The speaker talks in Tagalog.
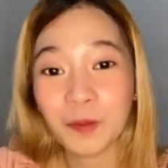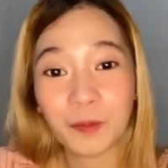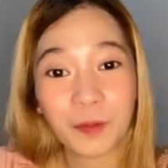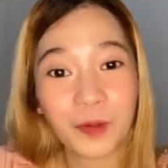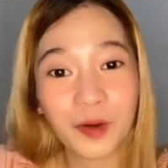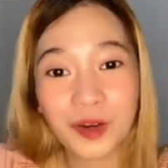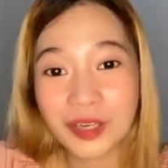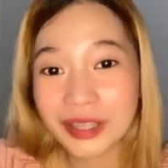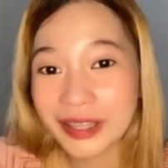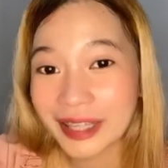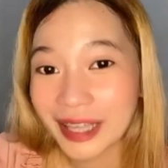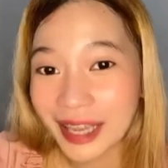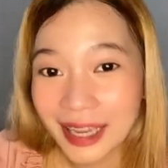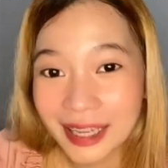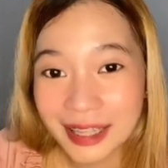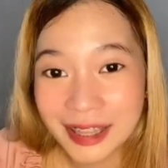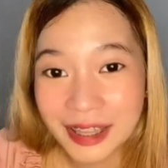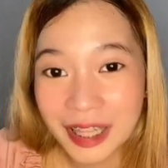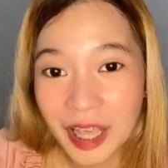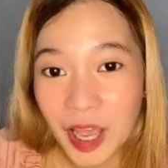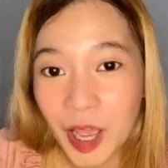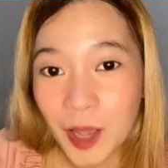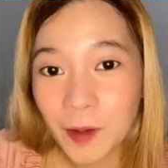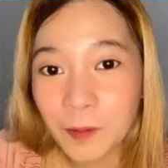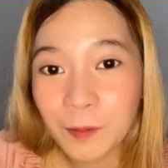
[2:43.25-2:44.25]

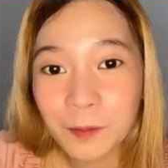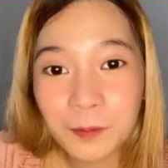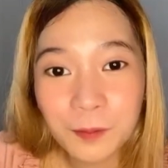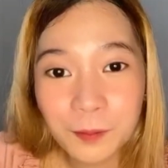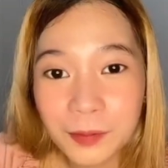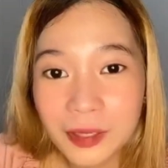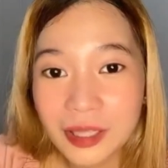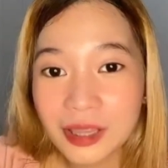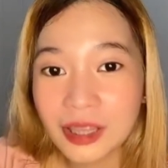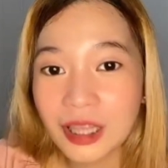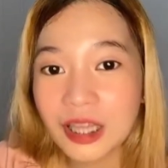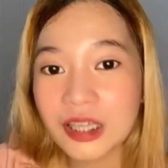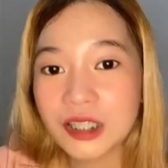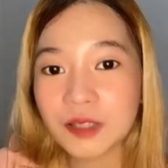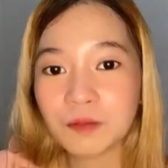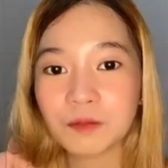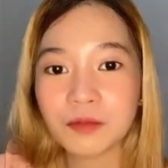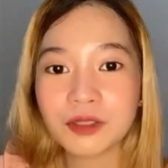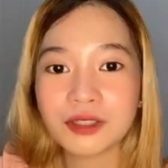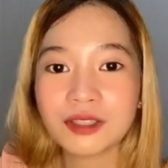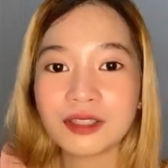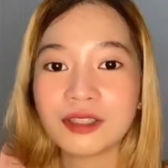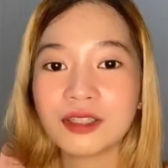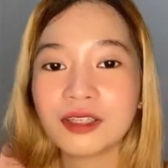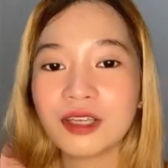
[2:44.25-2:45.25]
48MP, tas
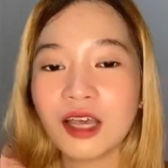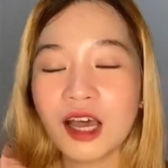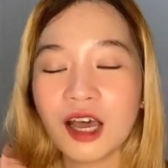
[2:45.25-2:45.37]
mas,